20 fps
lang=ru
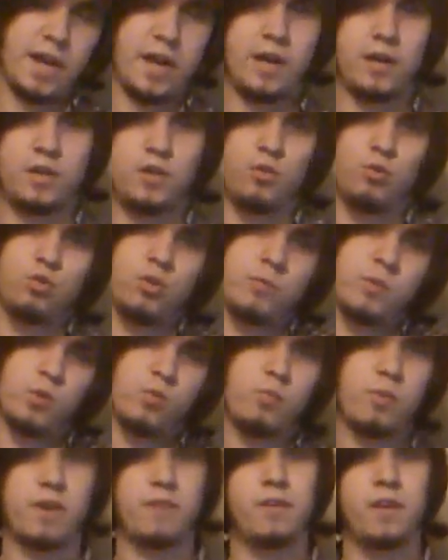а к
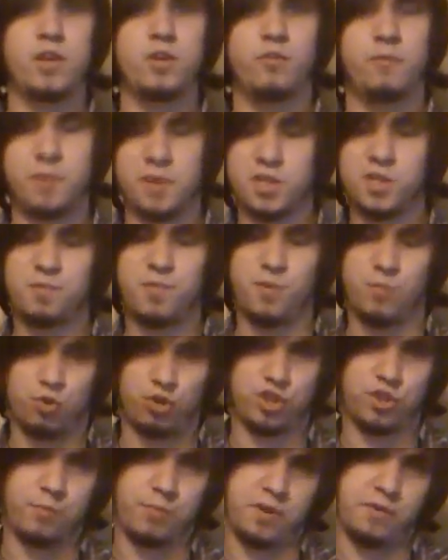неудобному управлению в принципе
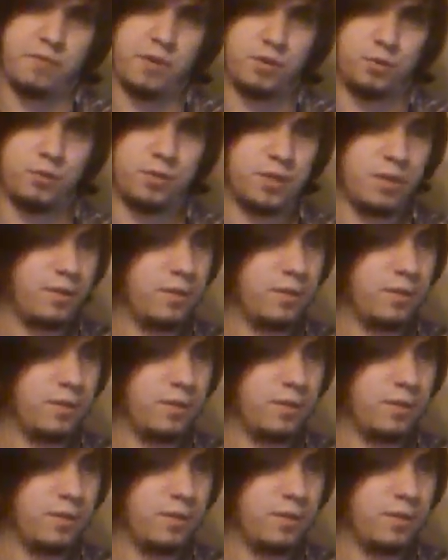можно привыкнуть.